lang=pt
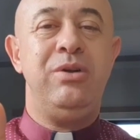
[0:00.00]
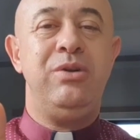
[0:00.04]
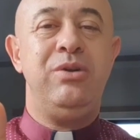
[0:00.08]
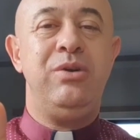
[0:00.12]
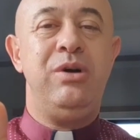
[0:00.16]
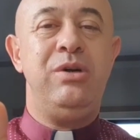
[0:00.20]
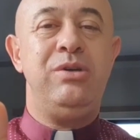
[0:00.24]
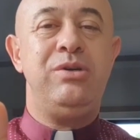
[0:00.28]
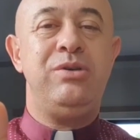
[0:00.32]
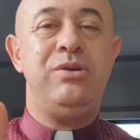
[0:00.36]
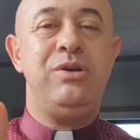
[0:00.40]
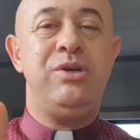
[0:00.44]

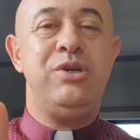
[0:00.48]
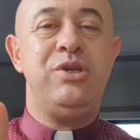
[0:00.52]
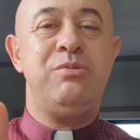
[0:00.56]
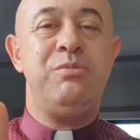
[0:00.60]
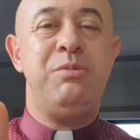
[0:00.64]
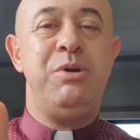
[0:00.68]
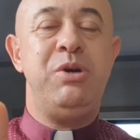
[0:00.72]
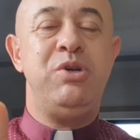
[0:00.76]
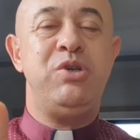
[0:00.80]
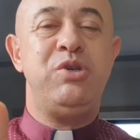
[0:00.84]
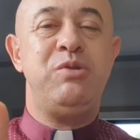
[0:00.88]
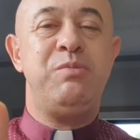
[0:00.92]
todos os
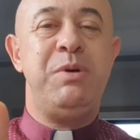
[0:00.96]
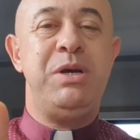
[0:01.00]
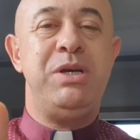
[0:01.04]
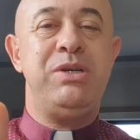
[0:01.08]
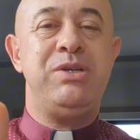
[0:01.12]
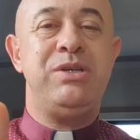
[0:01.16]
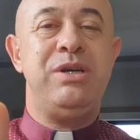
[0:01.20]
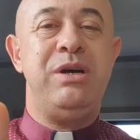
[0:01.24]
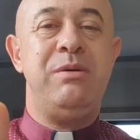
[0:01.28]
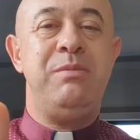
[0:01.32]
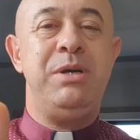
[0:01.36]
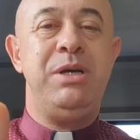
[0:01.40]
meus
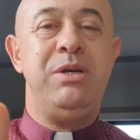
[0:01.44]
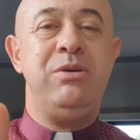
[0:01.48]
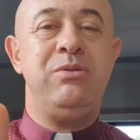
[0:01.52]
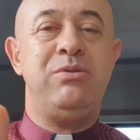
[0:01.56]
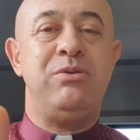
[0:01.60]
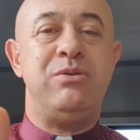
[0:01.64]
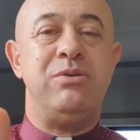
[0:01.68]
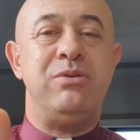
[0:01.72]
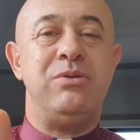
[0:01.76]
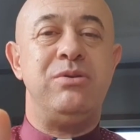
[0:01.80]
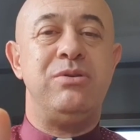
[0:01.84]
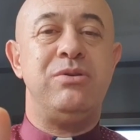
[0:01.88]

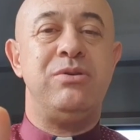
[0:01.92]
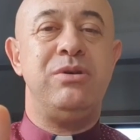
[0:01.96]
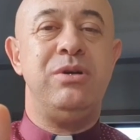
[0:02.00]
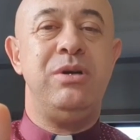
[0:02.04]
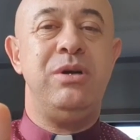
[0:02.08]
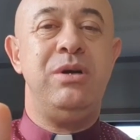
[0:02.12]
pensamentos,